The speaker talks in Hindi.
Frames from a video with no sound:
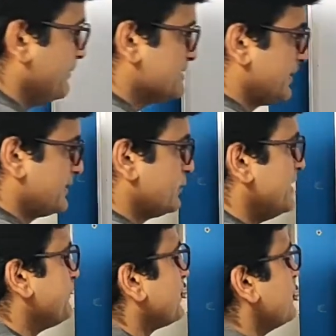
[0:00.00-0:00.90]
बन सकते हैं तो
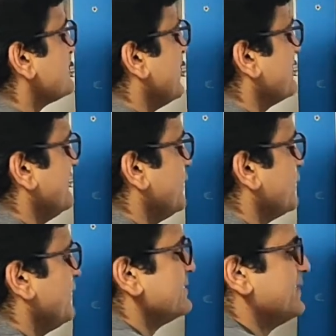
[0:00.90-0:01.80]
इनपे कोई चार्ज नहीं
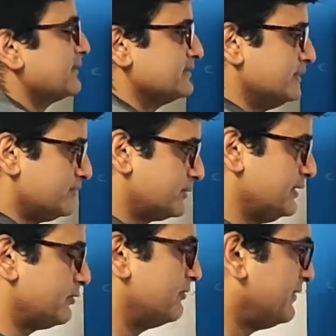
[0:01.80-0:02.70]
होता डिजैक्ट एज न्यूट्रो
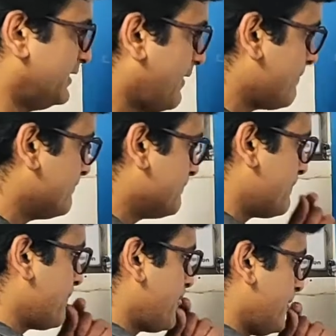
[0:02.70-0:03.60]

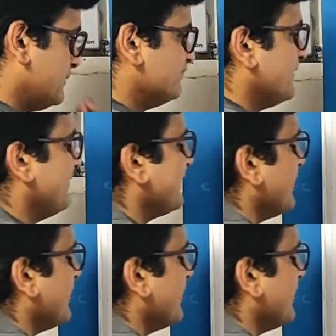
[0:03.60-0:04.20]
न्यूक्लियोफाइल इवन